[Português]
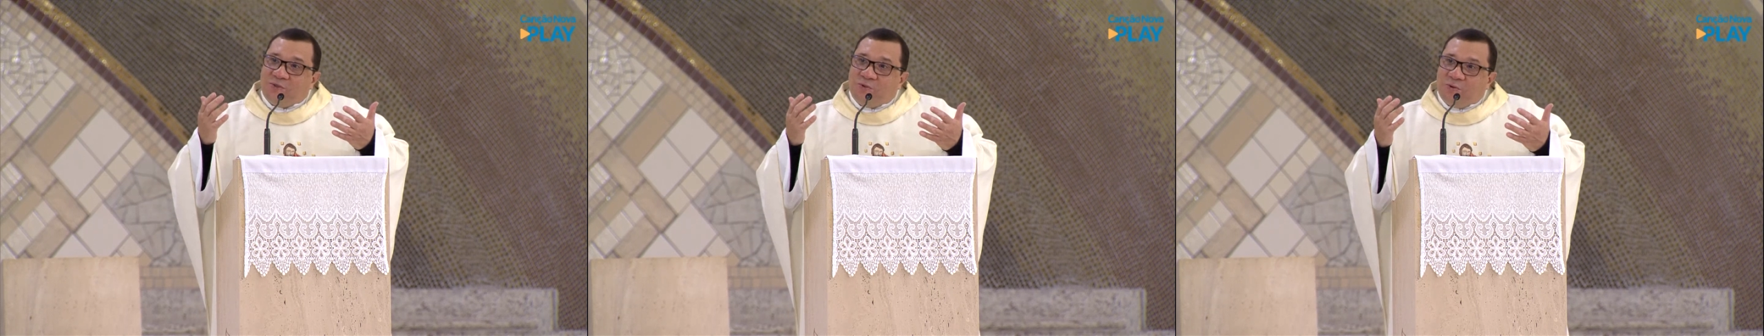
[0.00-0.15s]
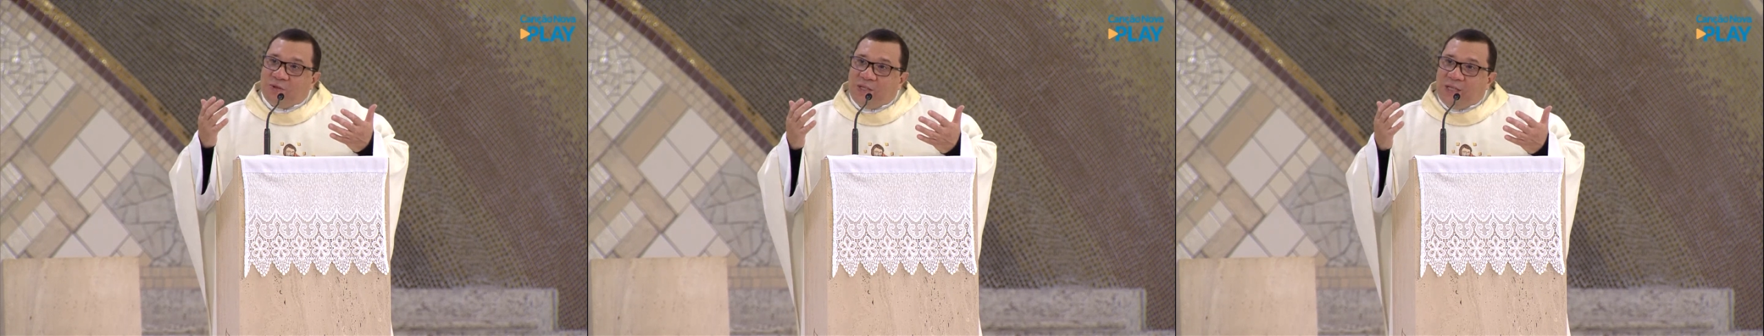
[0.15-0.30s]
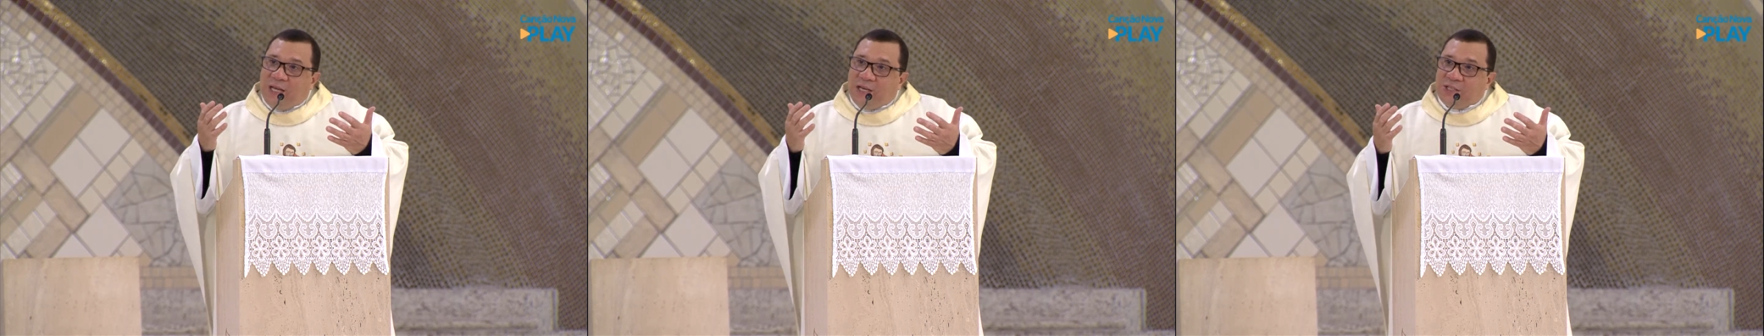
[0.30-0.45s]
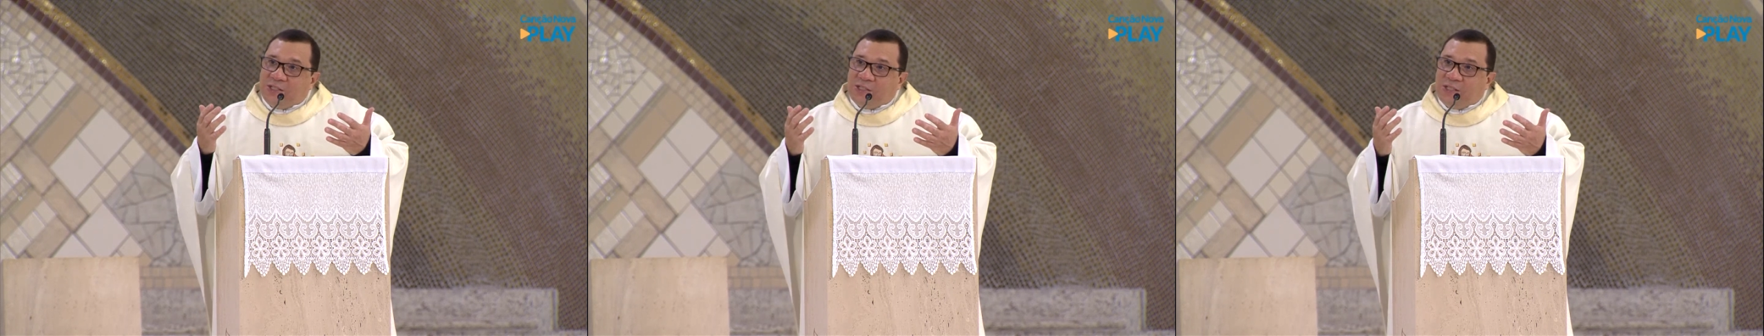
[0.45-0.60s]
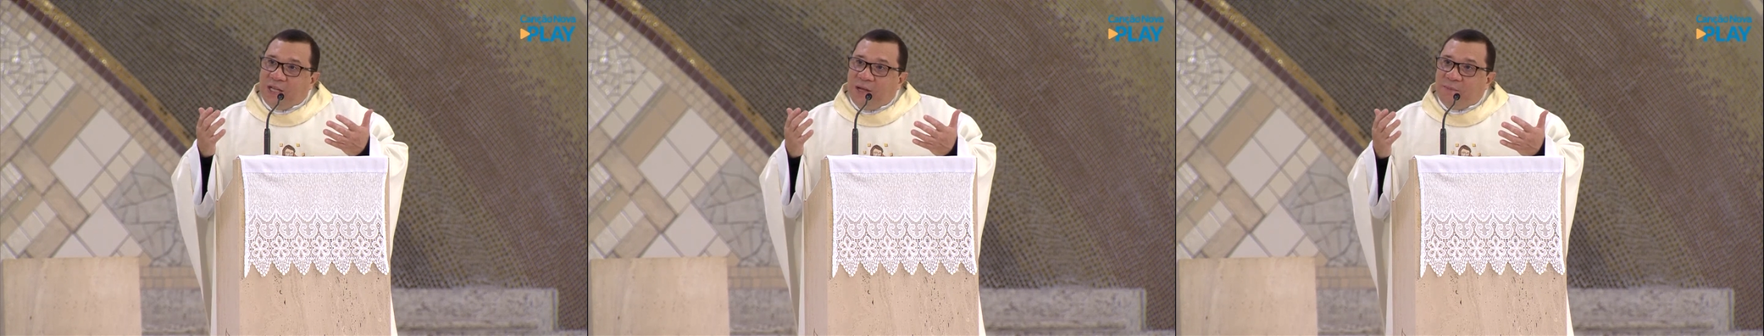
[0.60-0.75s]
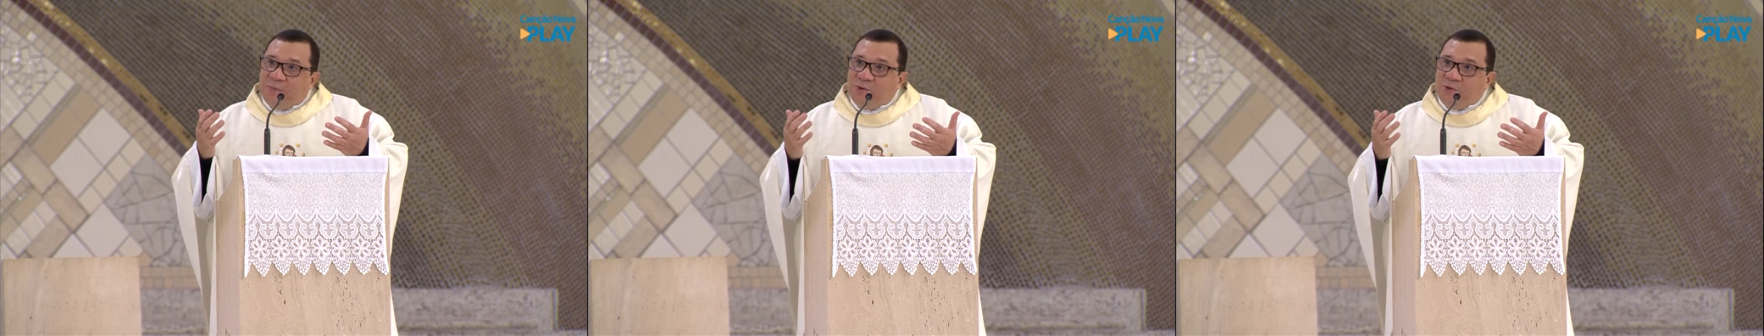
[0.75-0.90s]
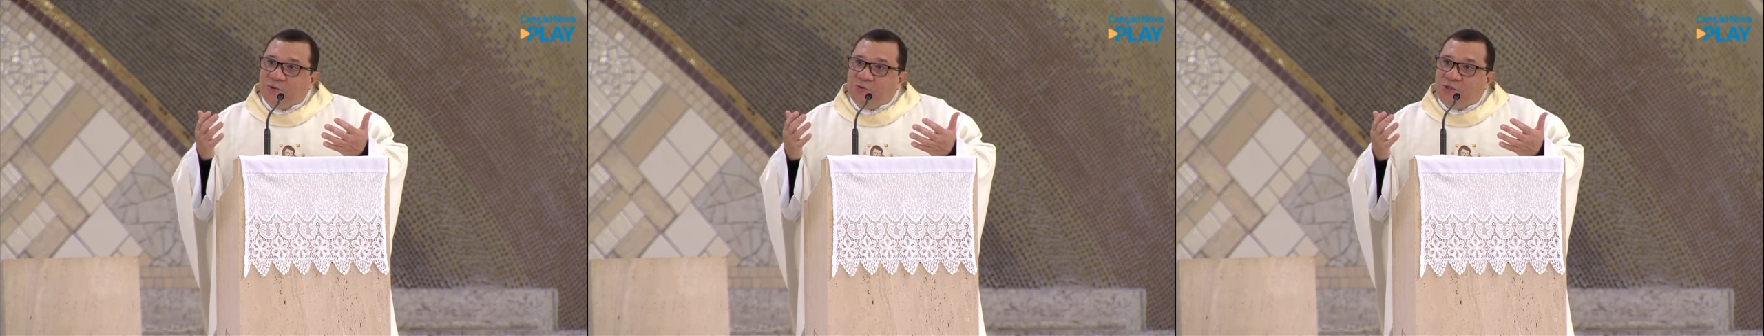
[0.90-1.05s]
do
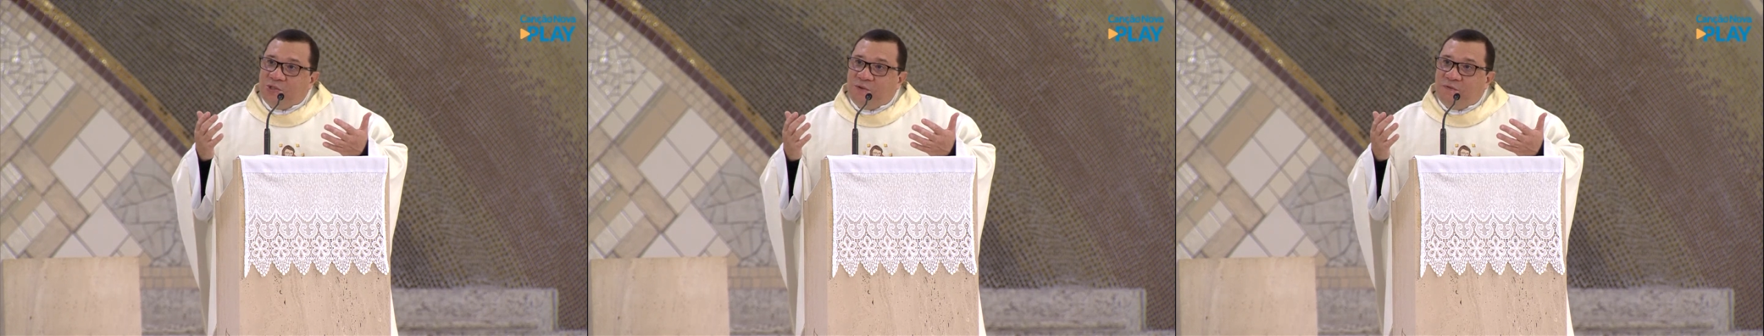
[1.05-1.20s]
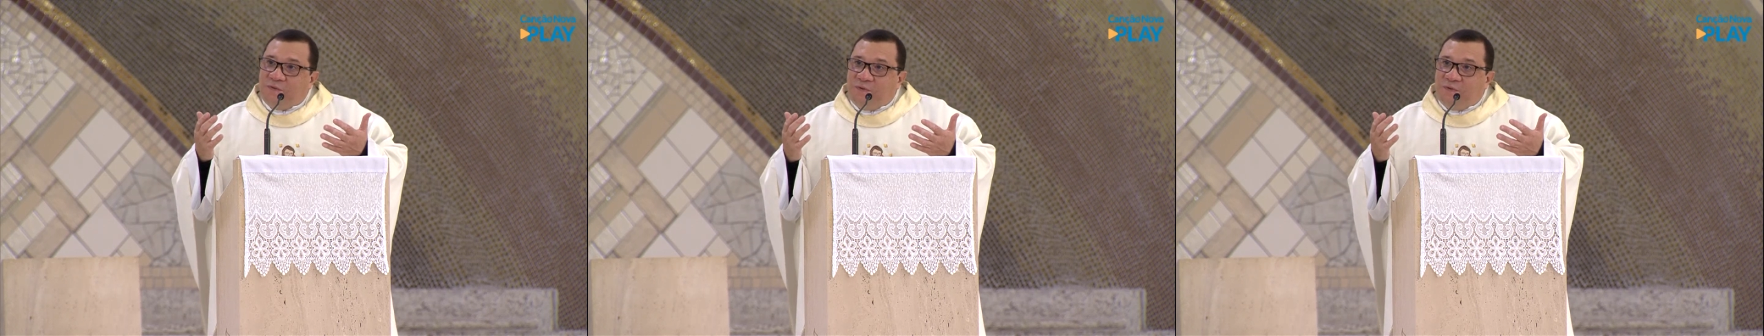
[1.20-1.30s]
testemunho de